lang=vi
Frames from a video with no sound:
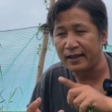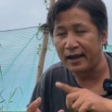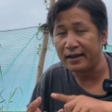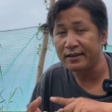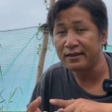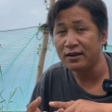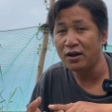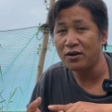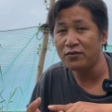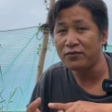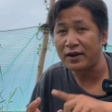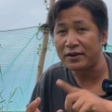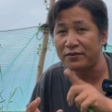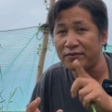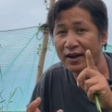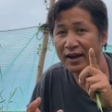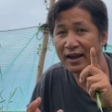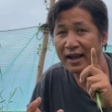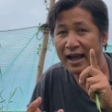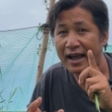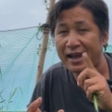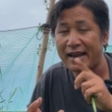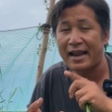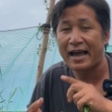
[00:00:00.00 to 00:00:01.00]
ở dưới đó phải
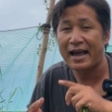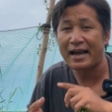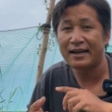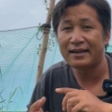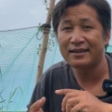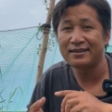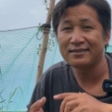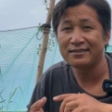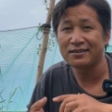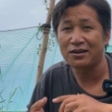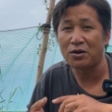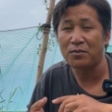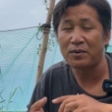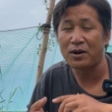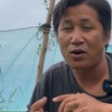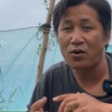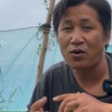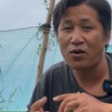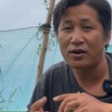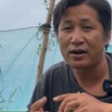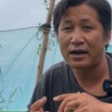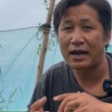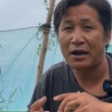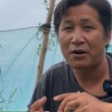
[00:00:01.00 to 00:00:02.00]
phát hai lần còn bà
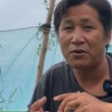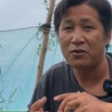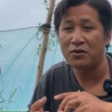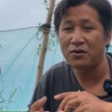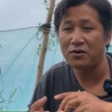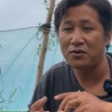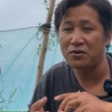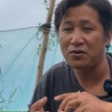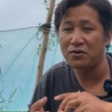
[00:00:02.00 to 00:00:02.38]
con nào